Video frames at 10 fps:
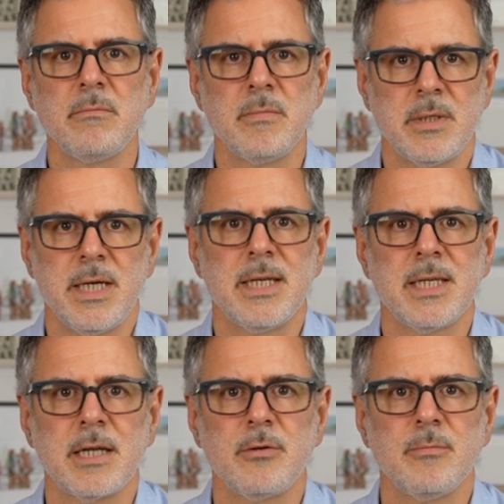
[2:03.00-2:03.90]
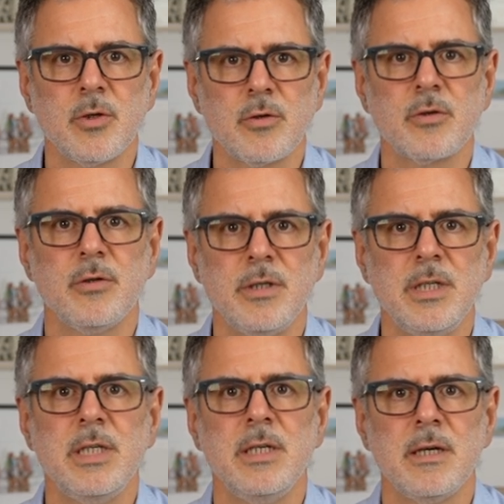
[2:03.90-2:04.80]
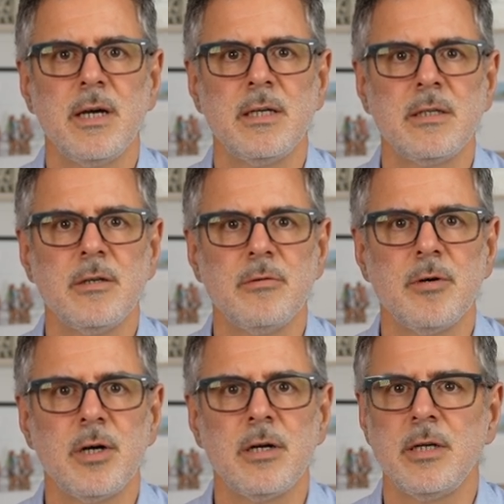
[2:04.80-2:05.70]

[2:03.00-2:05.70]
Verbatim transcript: C'est exactement ce que dit Eisenhower.